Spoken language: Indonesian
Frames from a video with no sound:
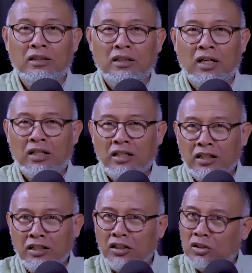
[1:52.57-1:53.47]
Hari
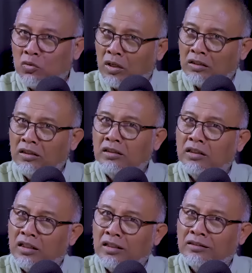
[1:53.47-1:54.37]
ini
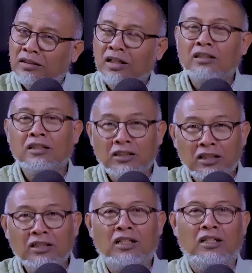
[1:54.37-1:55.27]
situasinya sangat
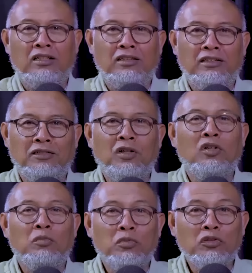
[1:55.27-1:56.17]
kritikal,
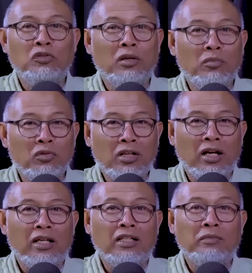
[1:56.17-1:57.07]
walaupun sudah
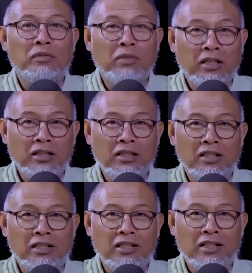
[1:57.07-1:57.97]
mulai diperbaiki.